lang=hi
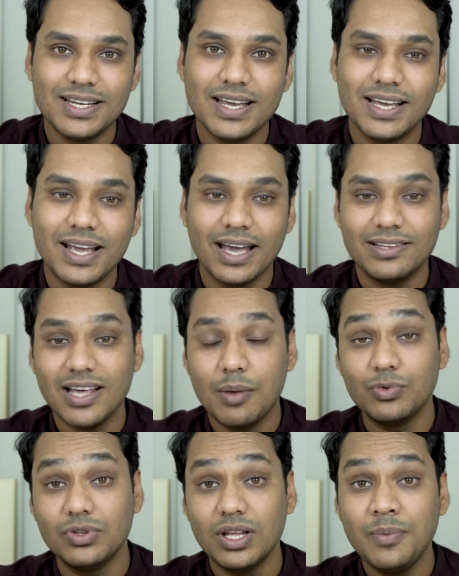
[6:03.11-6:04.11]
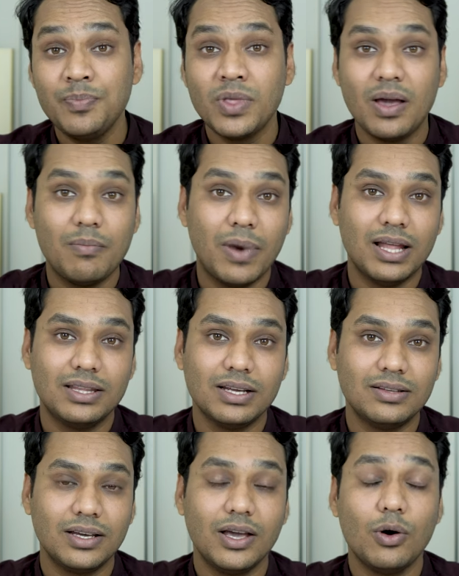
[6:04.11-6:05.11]
चाहिए कि कैसे आप उनसे बात कर
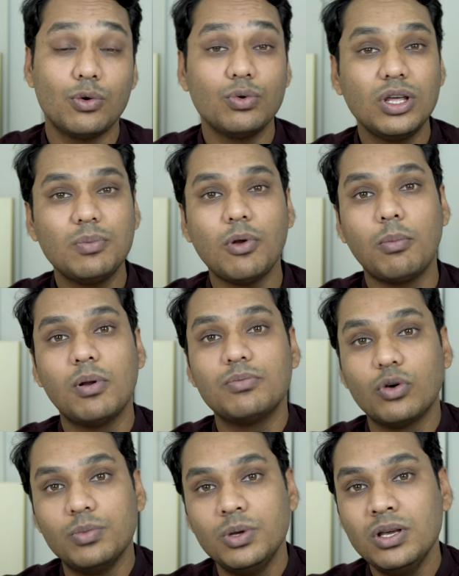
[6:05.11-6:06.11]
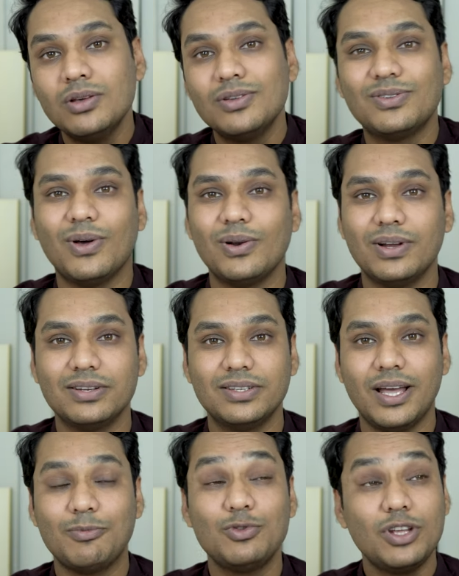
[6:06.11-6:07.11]
सकें और उनकी प्रॉब्लम्स को भी सॉल्व कर
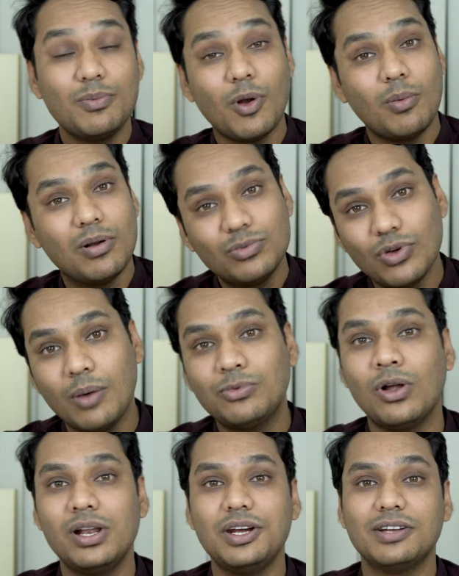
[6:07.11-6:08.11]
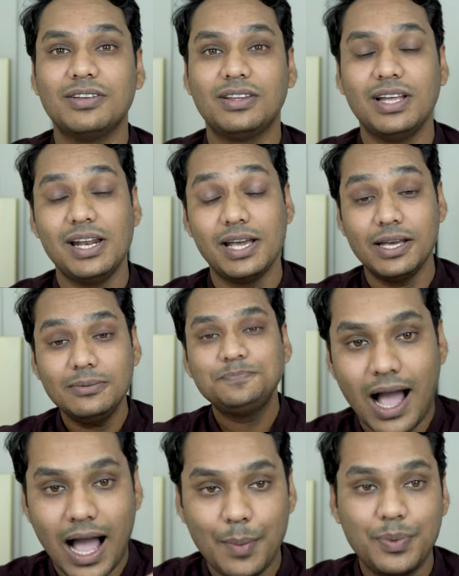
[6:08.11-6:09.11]
सकें अब उनकी प्रॉब्लम्स को आप सॉल्व नहीं कर सकते हैं लेकिन
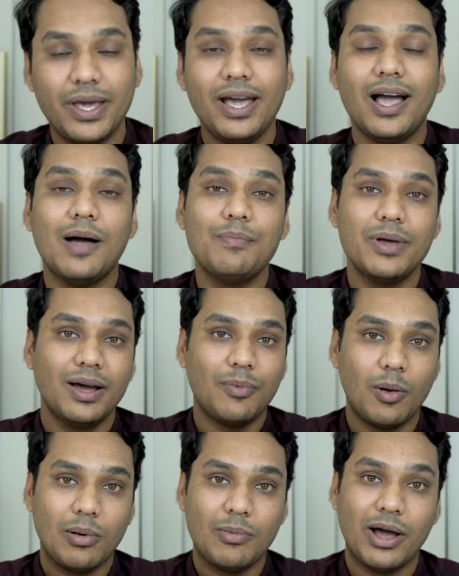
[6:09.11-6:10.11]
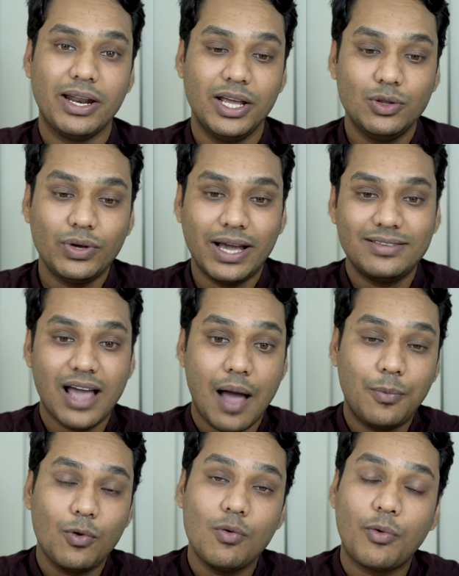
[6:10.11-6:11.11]
आपके काम में अगर प्रॉब्लम आ रही है तो कैसे
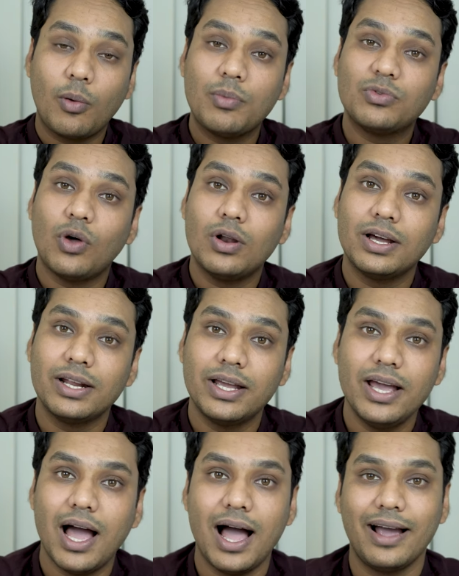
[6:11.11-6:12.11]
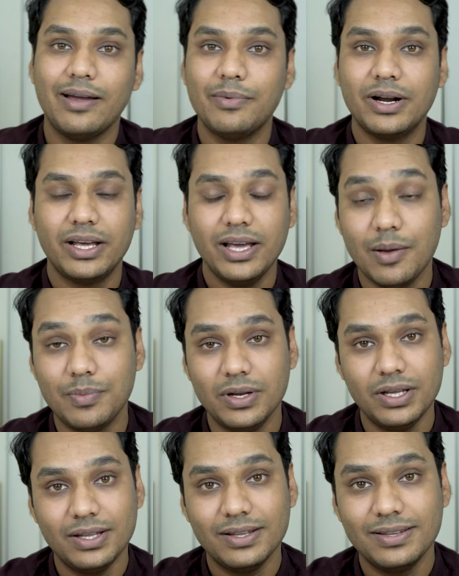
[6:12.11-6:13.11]
आपको प्रॉब्लम सॉल्व करके आगे बढ़ के
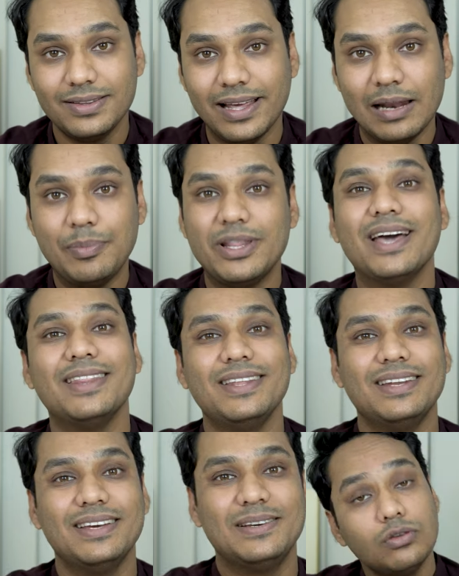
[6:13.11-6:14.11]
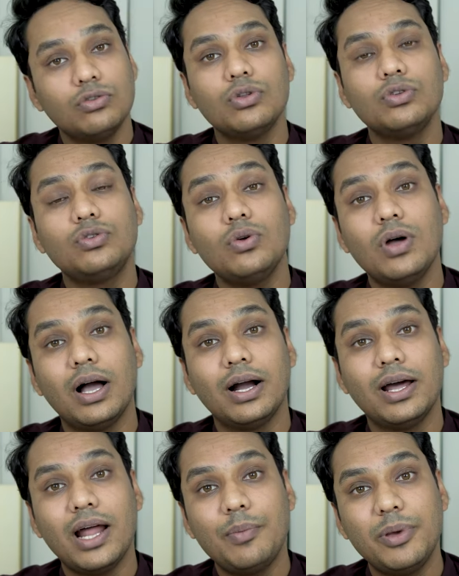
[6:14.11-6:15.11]
अपनी सेल पर ध्यान देना है सो so, दोस्तों
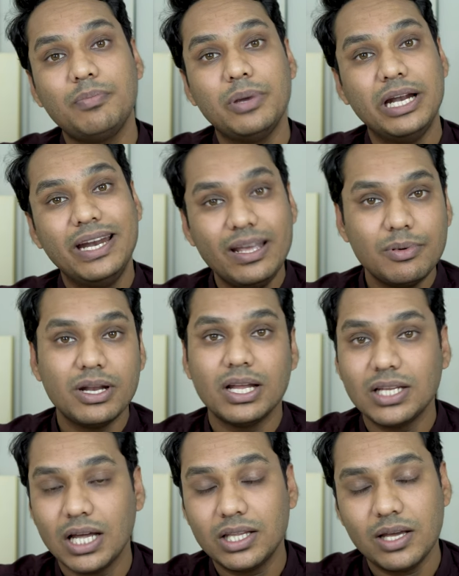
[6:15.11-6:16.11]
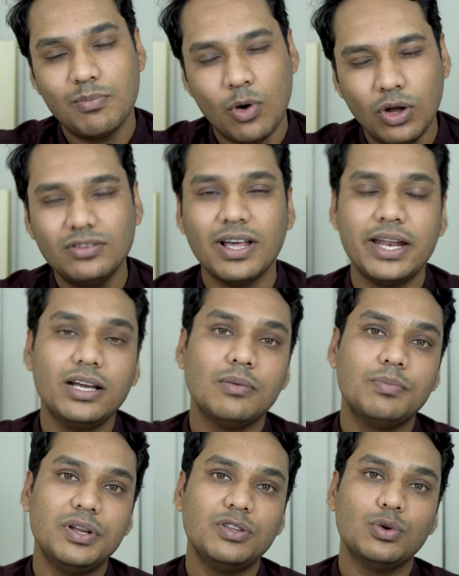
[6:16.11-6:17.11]
अगर आप एक बी बनना चाहते हैं बहुत सारी
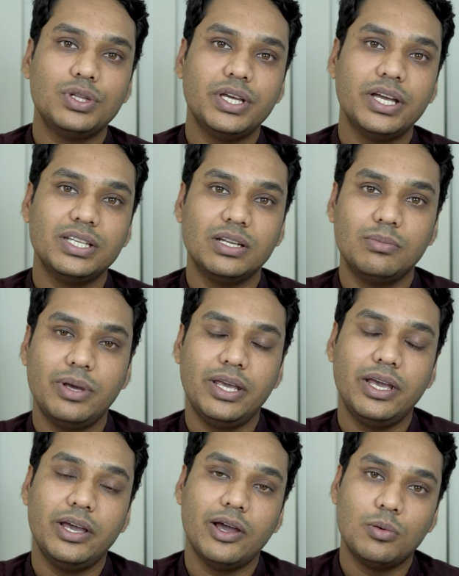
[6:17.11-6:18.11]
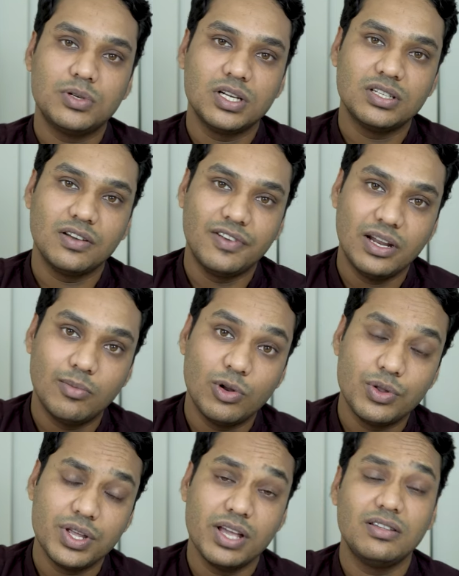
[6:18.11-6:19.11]
कंपनीज होती हैं जिनमें ये ऑप्शन अवेलेबल होते हैं